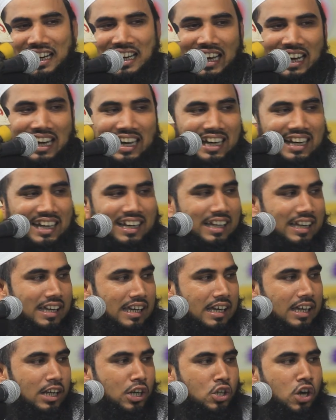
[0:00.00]
না খা
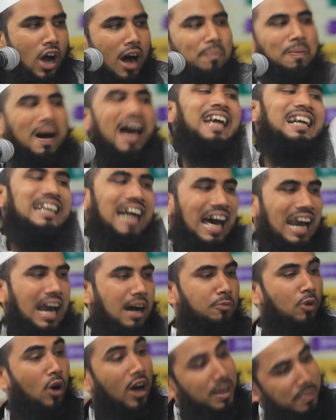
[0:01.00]
সবাই
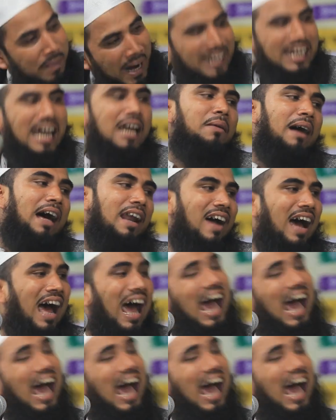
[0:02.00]
খারাপ ওই বেটাই ভালো